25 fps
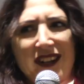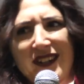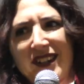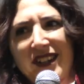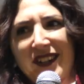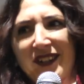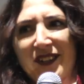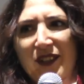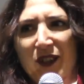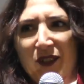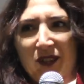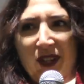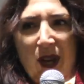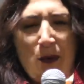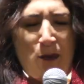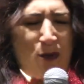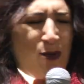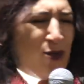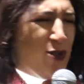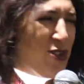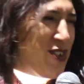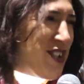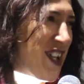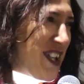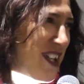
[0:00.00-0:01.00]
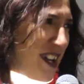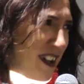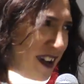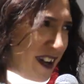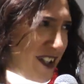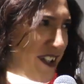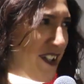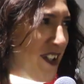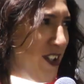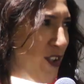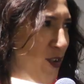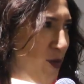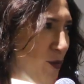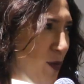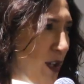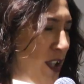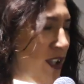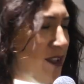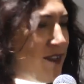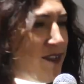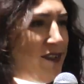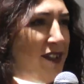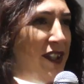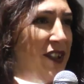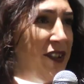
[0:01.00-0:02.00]
licence la plus générale qui
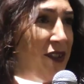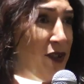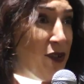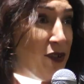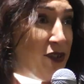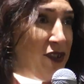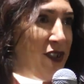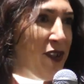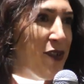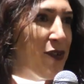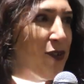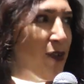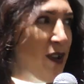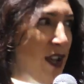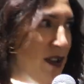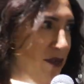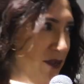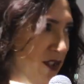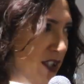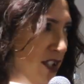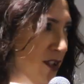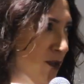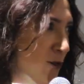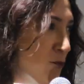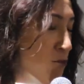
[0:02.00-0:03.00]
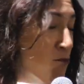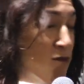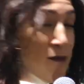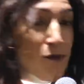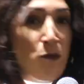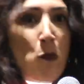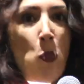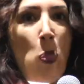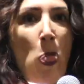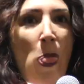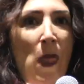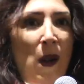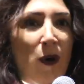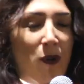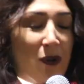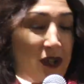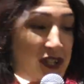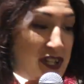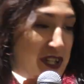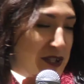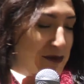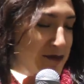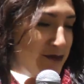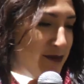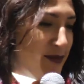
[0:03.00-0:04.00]
soit, licence sciences de la vie.
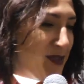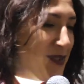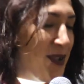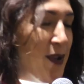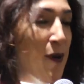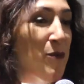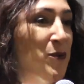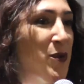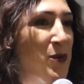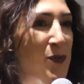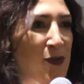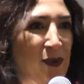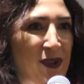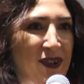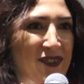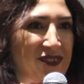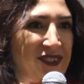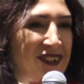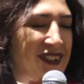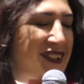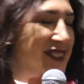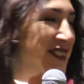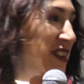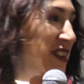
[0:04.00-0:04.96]
Ok, c'est un peu pour les gens qui